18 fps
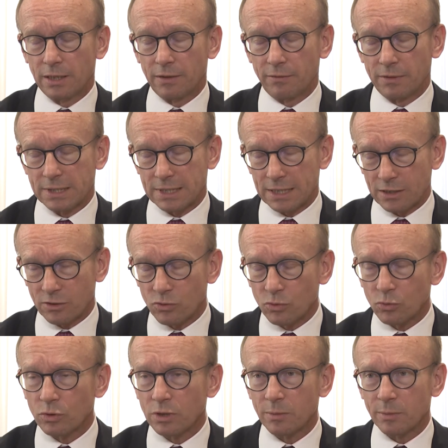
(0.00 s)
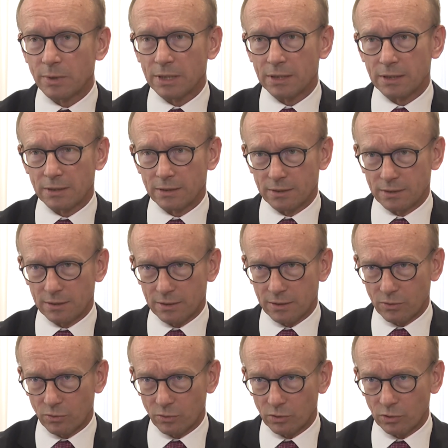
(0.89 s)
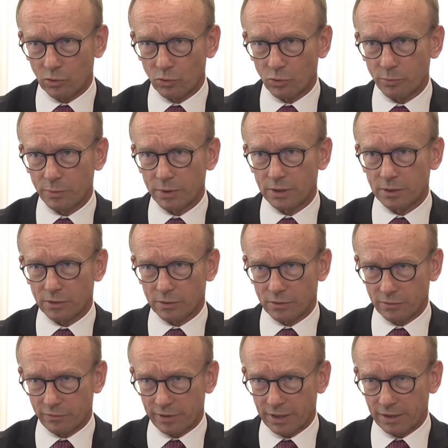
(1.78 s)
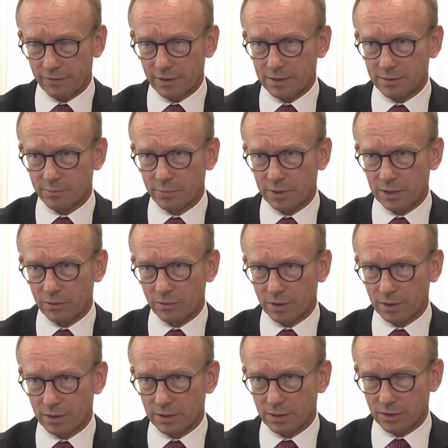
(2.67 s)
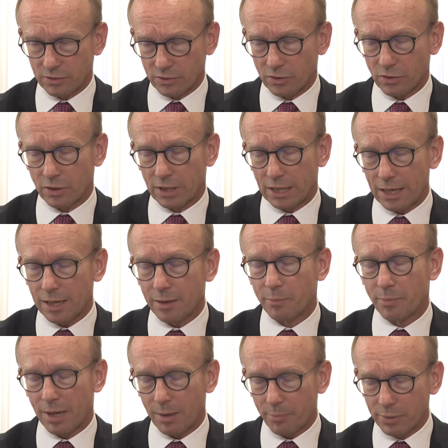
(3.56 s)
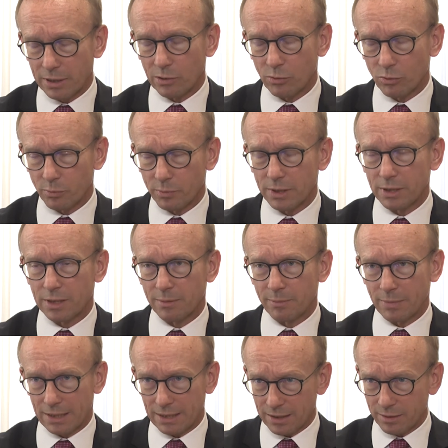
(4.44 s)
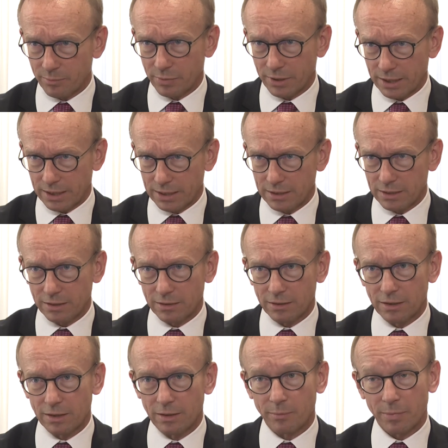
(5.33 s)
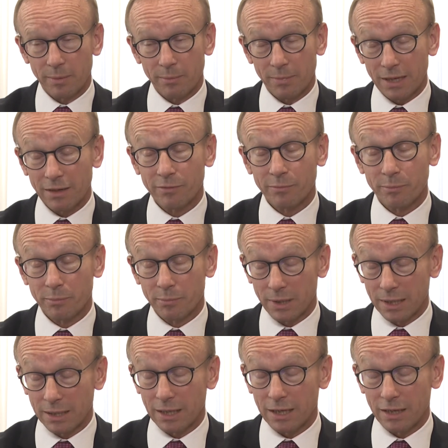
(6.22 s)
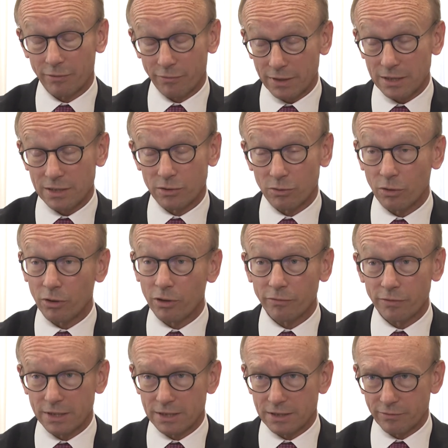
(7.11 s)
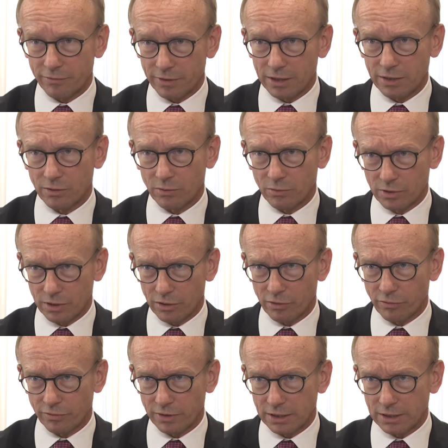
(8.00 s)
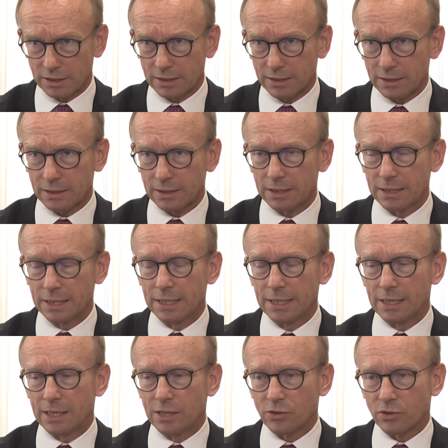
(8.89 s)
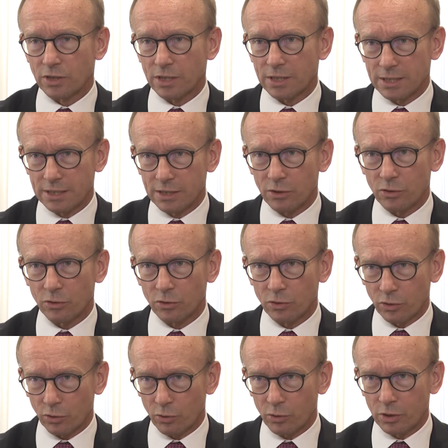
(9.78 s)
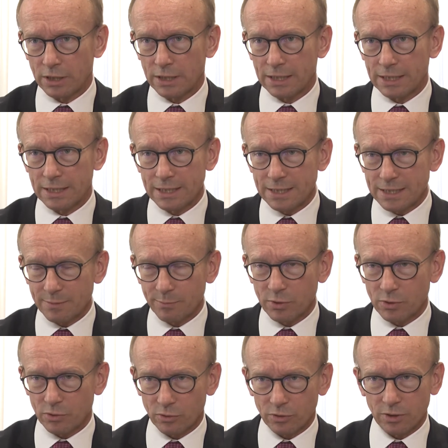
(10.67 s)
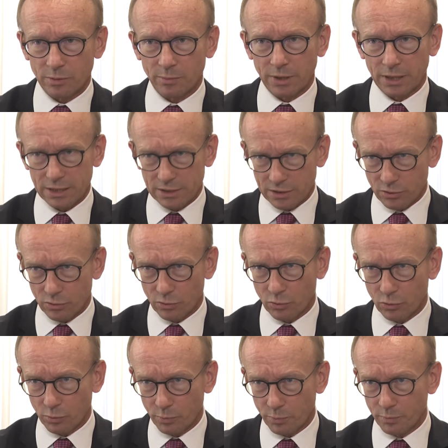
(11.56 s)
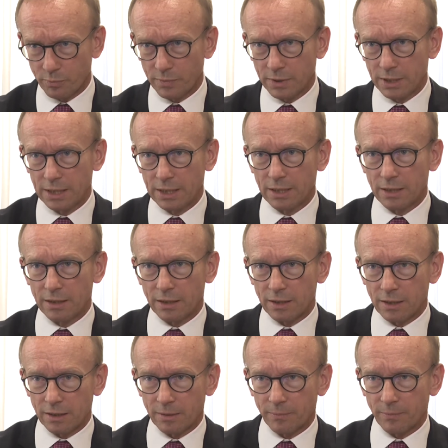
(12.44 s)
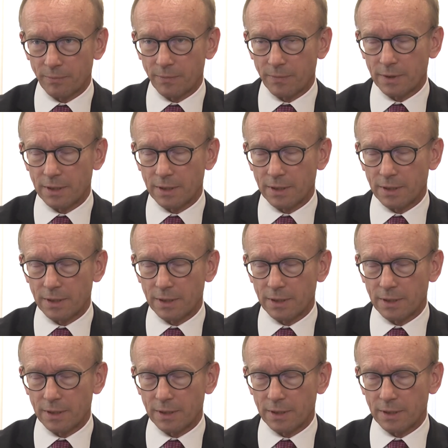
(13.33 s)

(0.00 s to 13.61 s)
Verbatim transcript: Wir sehen zunehmend Kondylome und Feigwarzenbildungen, also auch Rachenpapillome im Rachenbereich. Beim Mann beinahe fast die häufigste Veränderung, die auftreten kann, sodass hier Kontrollen insbesondere bei Risikogruppen ähm,